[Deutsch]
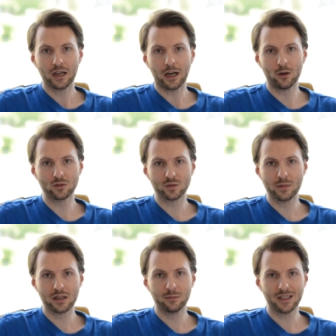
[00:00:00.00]
Autos
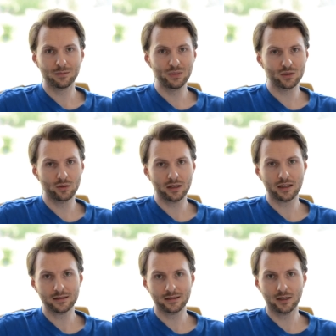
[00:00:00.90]
mal gemacht bis
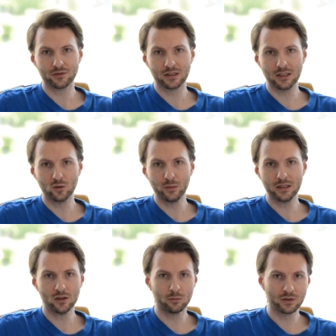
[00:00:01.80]
130.000
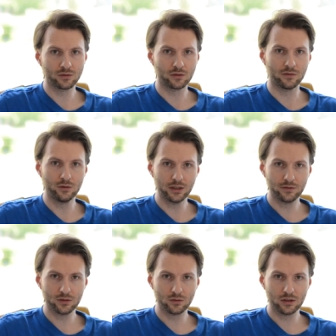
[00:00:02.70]
Kilometer, um mal so ein Gefühl
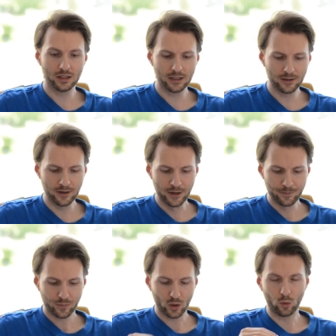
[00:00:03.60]
dafür zu kriegen
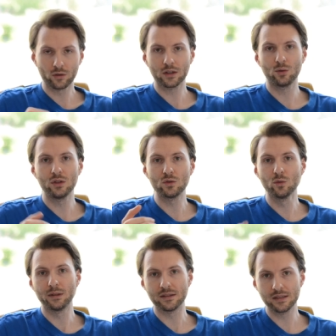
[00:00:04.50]
und natürlich
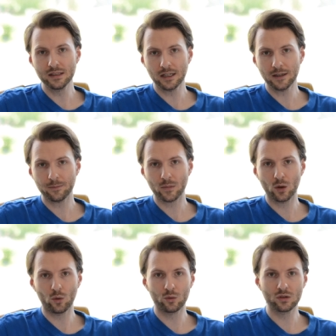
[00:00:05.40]
nur Benziner
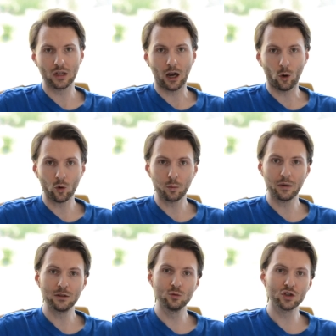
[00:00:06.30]
und auch
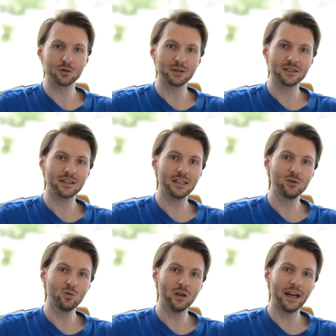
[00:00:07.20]
mal nur speziell
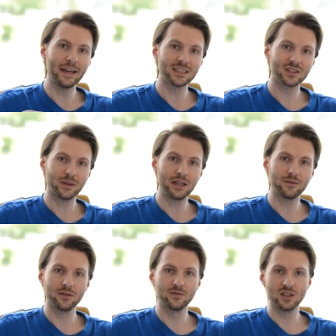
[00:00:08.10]
nur
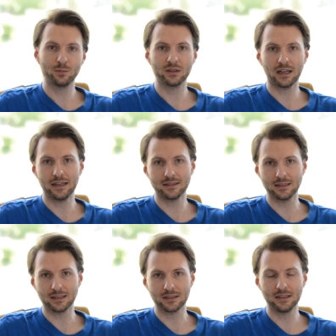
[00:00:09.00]
N52
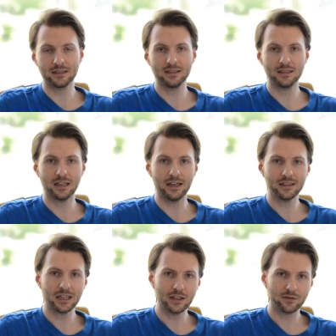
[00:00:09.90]
B30, nicht die
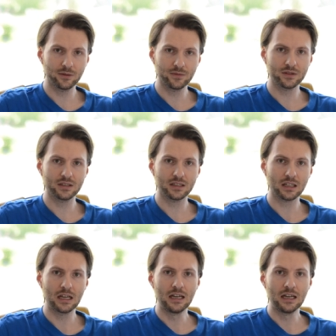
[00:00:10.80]
N53.